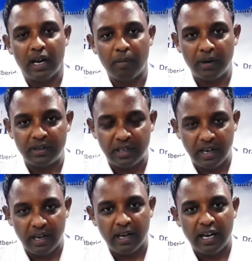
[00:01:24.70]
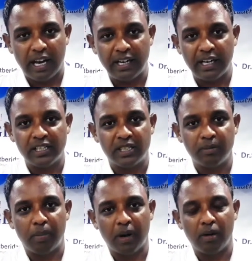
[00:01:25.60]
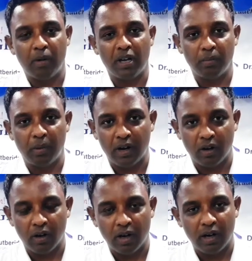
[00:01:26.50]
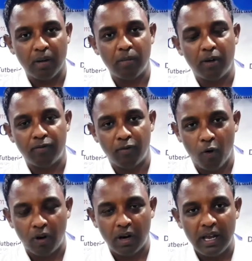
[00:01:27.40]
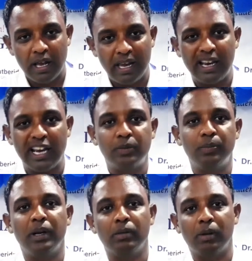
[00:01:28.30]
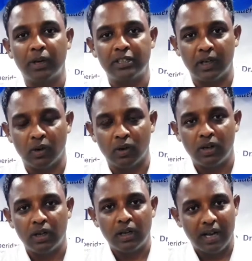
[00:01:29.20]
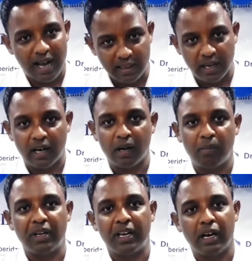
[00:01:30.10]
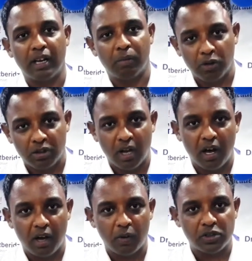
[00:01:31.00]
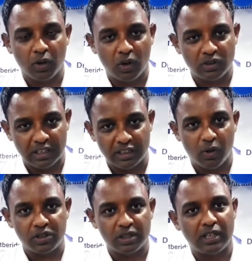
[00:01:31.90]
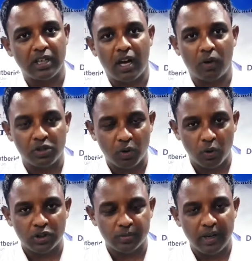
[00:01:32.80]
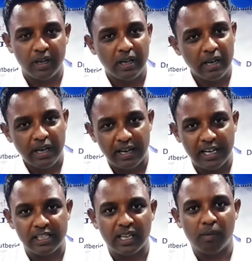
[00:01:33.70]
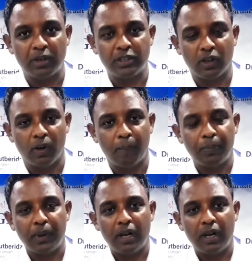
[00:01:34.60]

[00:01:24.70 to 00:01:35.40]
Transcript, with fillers: நம்பர் த்ரீ இன்டர்ன்ஷிப் பன்னெண்டு மாதம் பண்ணியிருக்கணும் நம்பர் ஃபோர் இங்கிலீஷ் மீடியமில் படிச்சிருக்கணும் அந்த நாட்டில் படிக்கிற மொத்தம் ஆறு வருஷ கோர்ஸ் அஞ்சரை வருஷத்துலேருந்து ஆறு வருஷ கோர்ஸில் இங்கிலீஷில் தான் படிச்சிருக்கணும்